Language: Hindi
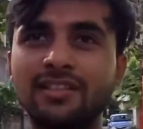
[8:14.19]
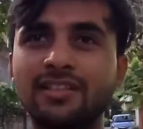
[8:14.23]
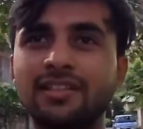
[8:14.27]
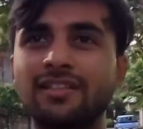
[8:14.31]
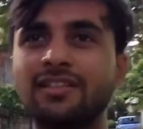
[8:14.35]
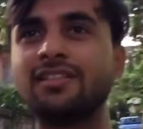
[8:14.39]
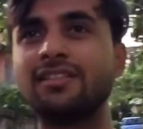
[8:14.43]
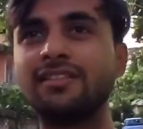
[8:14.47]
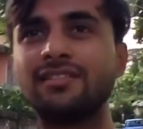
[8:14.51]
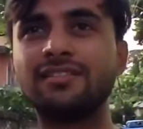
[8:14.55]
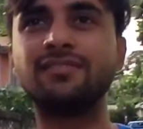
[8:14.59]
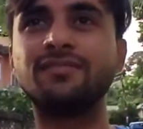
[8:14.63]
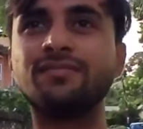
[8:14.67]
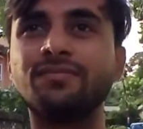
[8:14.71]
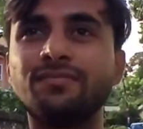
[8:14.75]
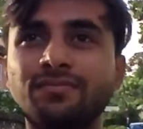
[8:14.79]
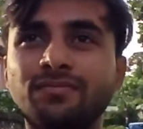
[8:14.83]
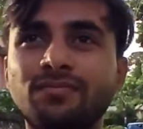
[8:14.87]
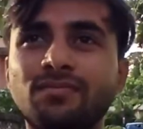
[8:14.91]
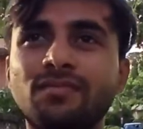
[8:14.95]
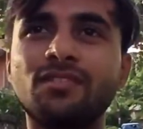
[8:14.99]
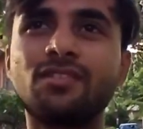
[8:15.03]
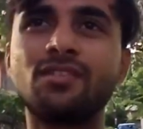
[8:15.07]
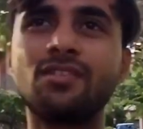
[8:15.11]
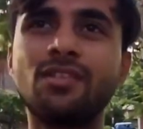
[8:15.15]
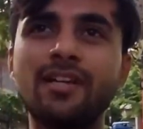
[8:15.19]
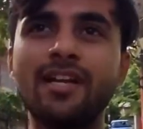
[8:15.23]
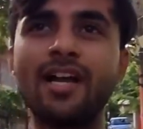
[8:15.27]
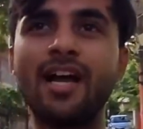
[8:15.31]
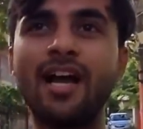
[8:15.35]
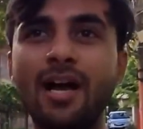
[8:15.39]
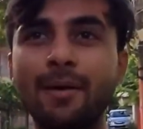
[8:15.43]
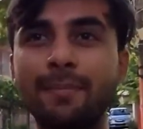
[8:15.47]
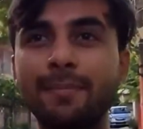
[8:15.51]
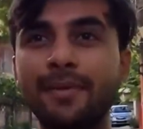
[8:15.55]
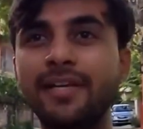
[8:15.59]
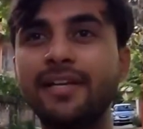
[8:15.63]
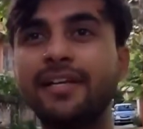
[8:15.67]
हैं तो
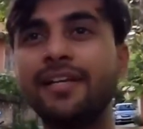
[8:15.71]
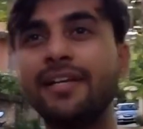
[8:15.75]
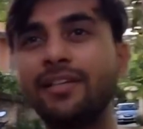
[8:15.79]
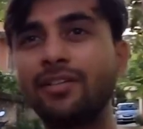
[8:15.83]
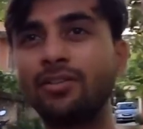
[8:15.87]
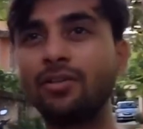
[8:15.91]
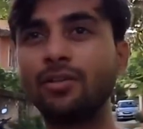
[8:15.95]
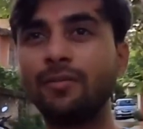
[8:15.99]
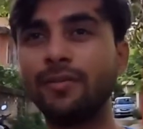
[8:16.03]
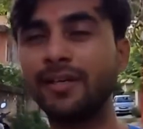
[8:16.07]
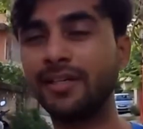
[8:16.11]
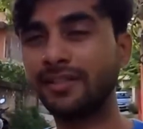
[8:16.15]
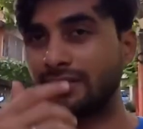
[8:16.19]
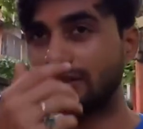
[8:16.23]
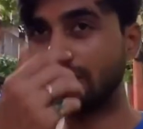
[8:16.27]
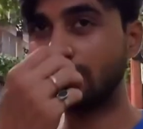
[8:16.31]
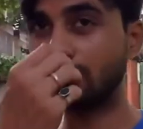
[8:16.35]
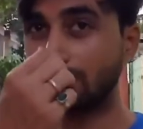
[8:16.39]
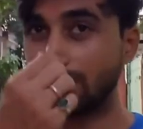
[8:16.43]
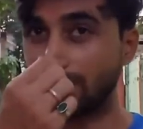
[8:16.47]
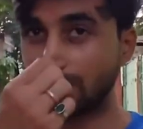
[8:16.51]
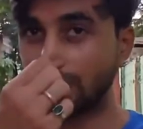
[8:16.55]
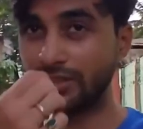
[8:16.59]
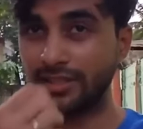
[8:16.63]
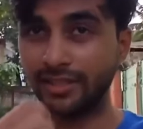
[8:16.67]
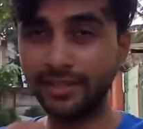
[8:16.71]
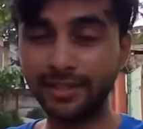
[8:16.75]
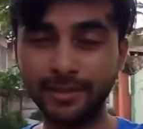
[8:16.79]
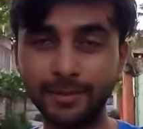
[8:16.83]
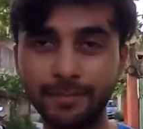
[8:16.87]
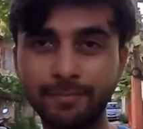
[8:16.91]
यहाँ अभी तो वैसे तो मुझे